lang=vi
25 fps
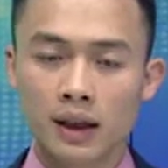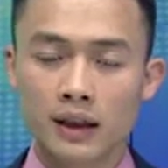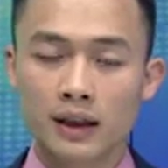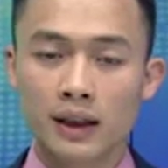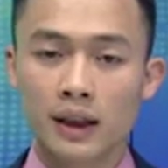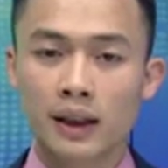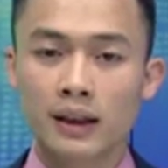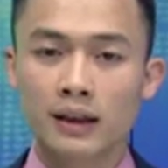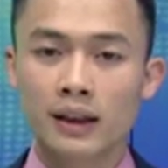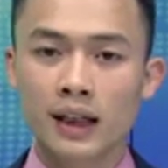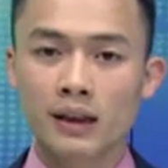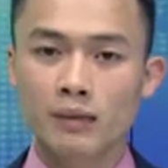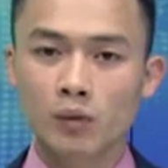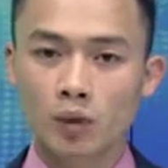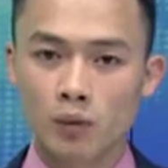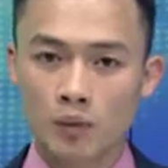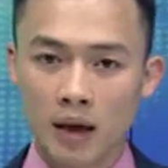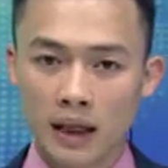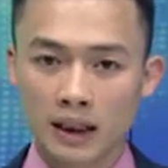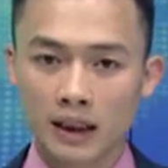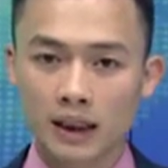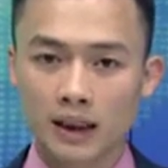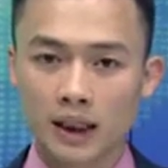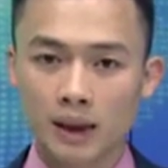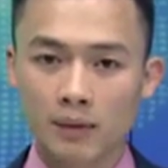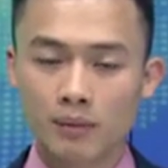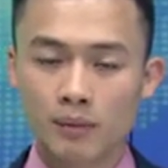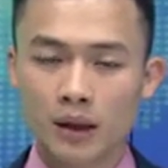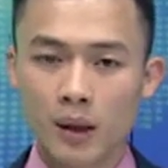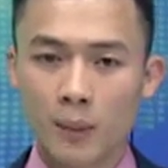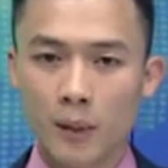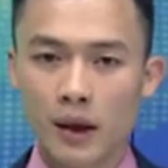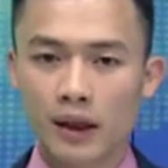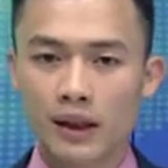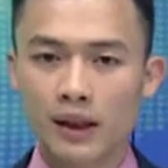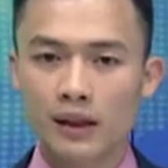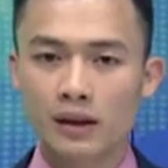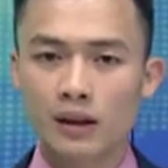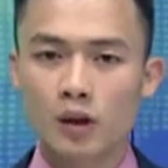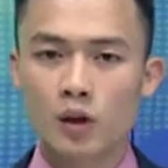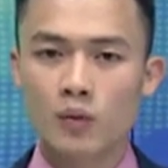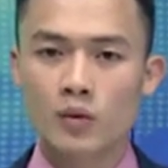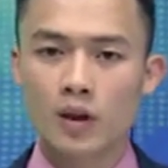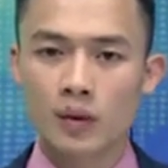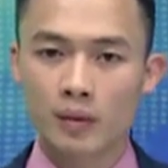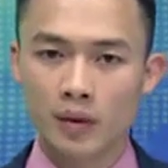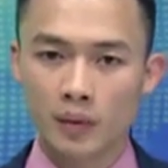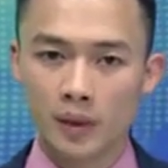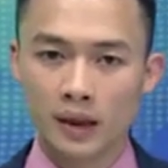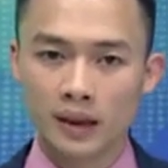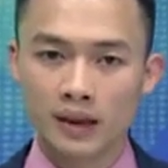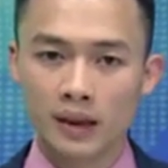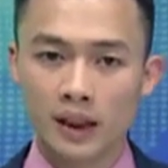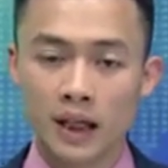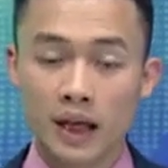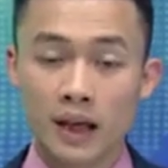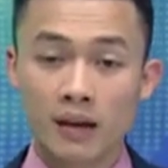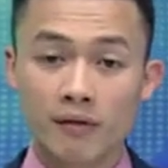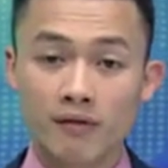đến ngày 3 tháng 5 năm 2017